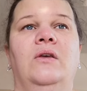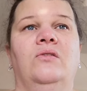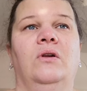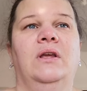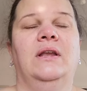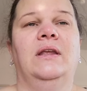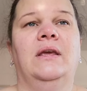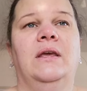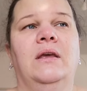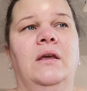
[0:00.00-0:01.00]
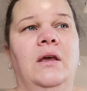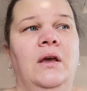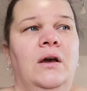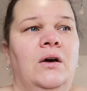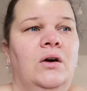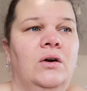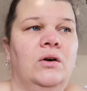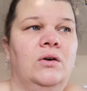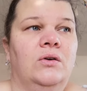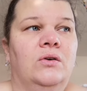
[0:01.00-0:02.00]
solche Dinge.
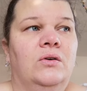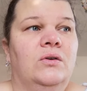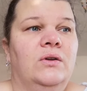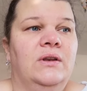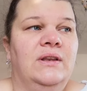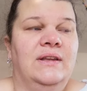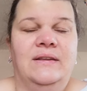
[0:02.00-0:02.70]
Und